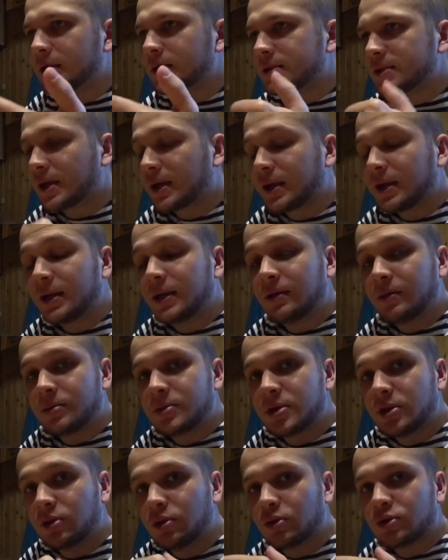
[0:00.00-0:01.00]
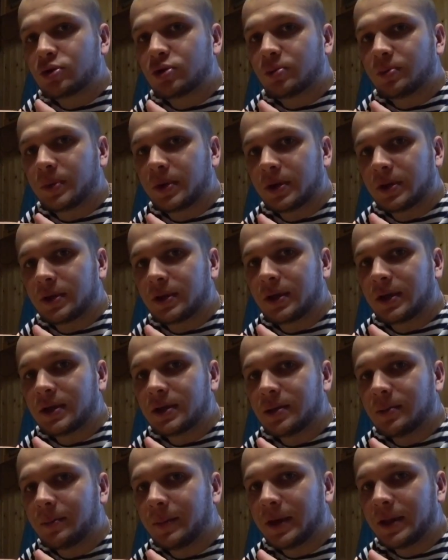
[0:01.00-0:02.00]
закрыли вообще доступ к, к
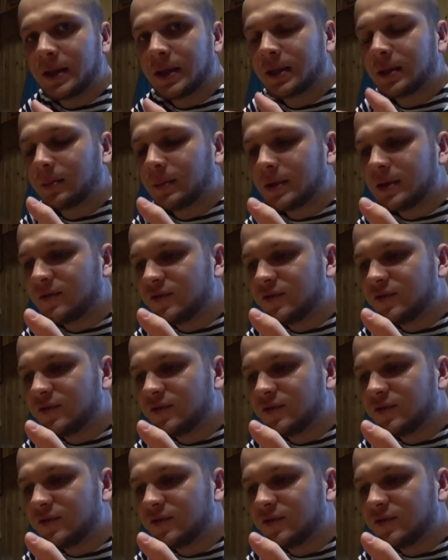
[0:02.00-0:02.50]
этим монетам,